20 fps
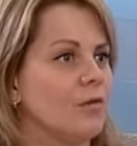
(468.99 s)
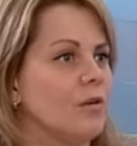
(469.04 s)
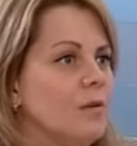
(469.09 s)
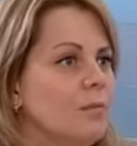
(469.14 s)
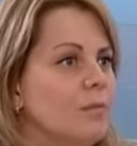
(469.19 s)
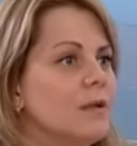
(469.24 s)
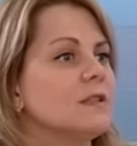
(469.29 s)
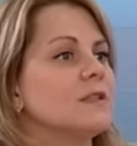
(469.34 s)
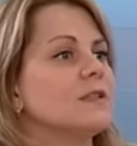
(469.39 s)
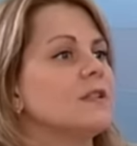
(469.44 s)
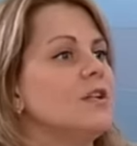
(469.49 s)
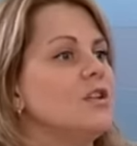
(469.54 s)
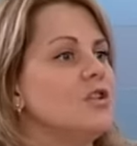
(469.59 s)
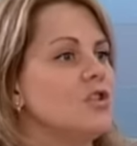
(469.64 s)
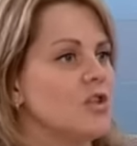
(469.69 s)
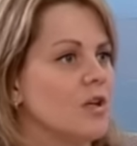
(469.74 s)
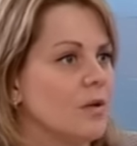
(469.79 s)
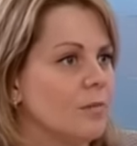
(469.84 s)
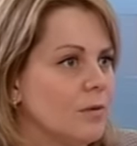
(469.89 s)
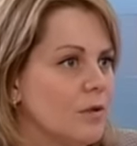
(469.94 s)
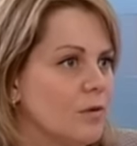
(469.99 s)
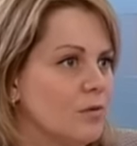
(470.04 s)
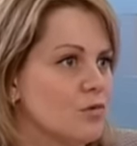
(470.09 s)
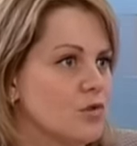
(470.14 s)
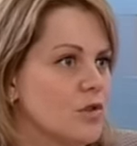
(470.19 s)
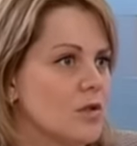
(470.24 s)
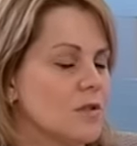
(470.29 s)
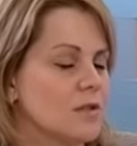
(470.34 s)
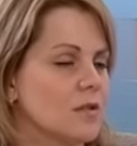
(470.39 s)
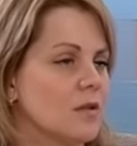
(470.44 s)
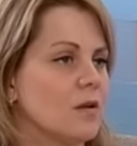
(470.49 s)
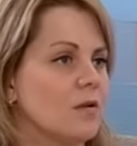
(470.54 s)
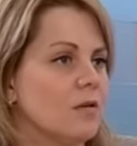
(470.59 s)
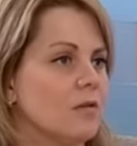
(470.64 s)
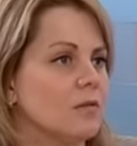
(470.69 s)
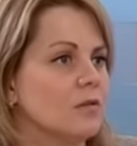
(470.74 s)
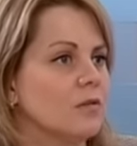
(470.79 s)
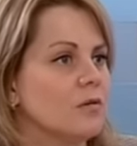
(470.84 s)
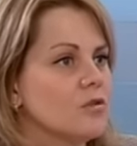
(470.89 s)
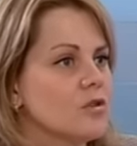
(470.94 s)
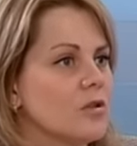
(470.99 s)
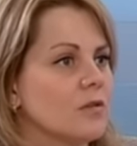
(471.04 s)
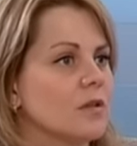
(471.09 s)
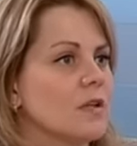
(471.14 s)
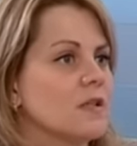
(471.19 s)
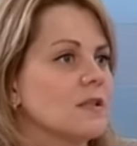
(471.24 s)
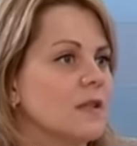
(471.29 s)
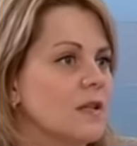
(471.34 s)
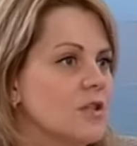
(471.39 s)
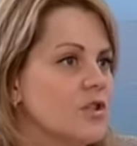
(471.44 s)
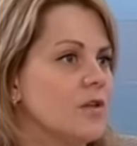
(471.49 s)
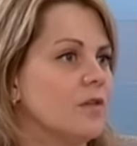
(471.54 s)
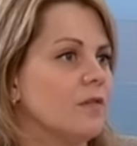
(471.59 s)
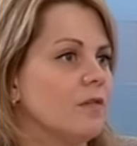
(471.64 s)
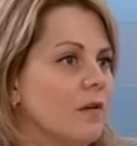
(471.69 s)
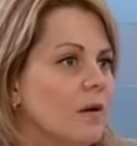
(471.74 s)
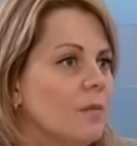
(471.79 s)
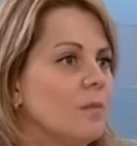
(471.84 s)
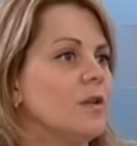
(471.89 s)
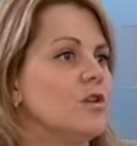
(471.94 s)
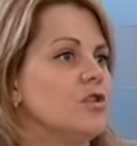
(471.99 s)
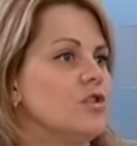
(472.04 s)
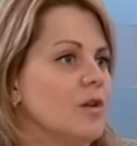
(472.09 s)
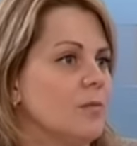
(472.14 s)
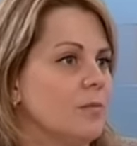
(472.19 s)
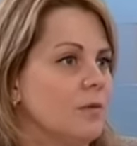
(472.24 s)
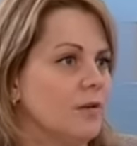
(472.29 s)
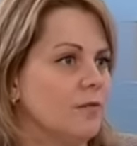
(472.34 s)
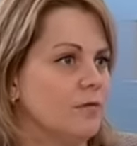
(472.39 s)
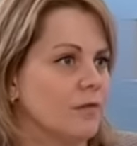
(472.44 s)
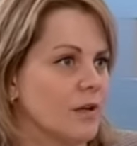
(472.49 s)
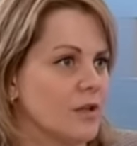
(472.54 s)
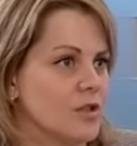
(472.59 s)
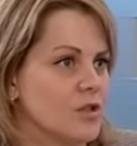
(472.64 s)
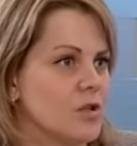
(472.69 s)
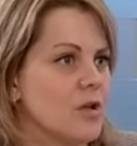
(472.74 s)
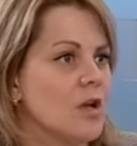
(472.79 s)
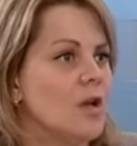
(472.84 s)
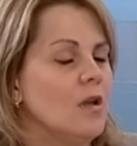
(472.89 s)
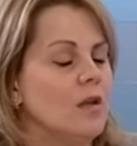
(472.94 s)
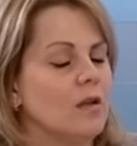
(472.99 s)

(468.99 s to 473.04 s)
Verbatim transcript: либо с лечебной уже целью, должен назначить вам лечебный врач.